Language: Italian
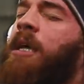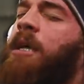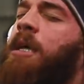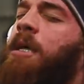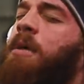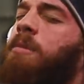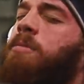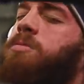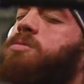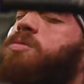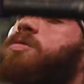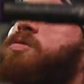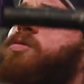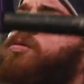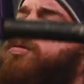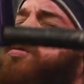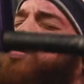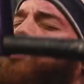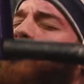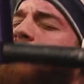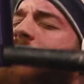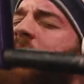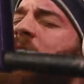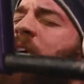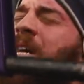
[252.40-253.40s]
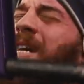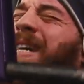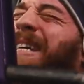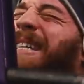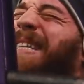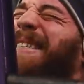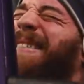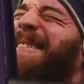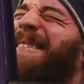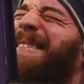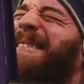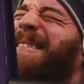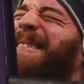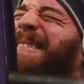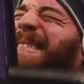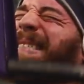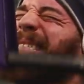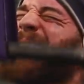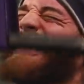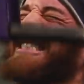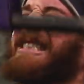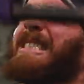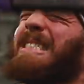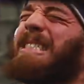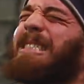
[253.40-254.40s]
fisico che neurale,
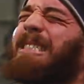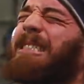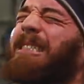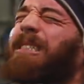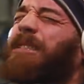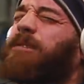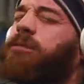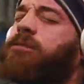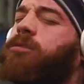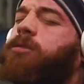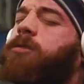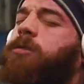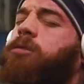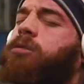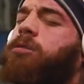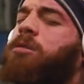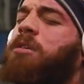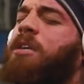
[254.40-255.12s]
come le mie, arrivo ad